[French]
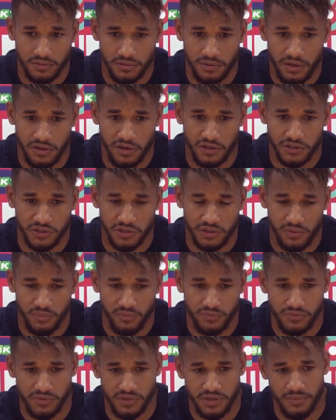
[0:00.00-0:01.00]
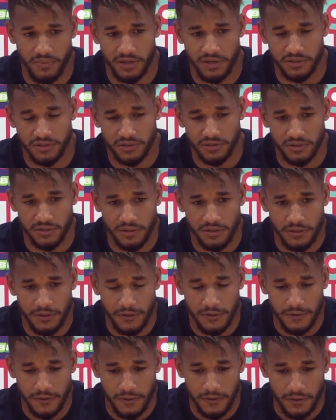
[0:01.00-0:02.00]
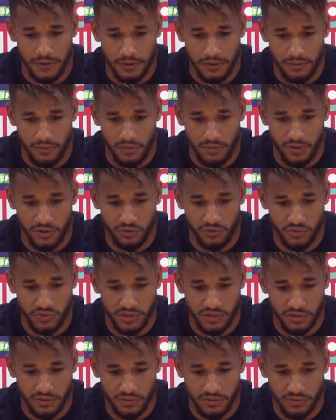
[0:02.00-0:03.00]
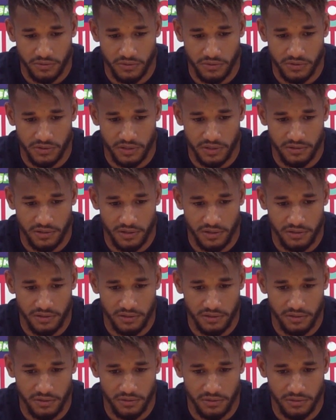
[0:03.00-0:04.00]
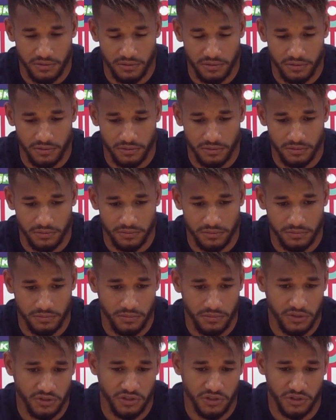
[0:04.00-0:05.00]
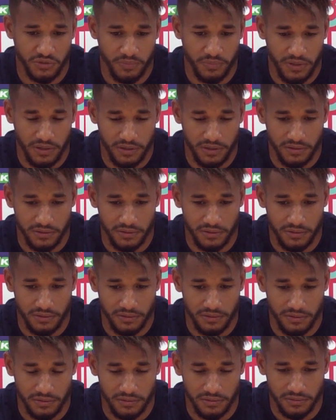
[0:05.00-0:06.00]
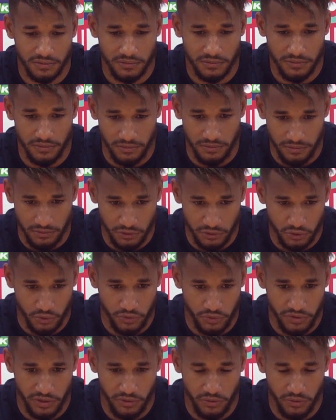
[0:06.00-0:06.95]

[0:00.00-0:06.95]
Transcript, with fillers: en enchaînant plus les matchs. Voilà, je sens que cette année, ben, déjà je connais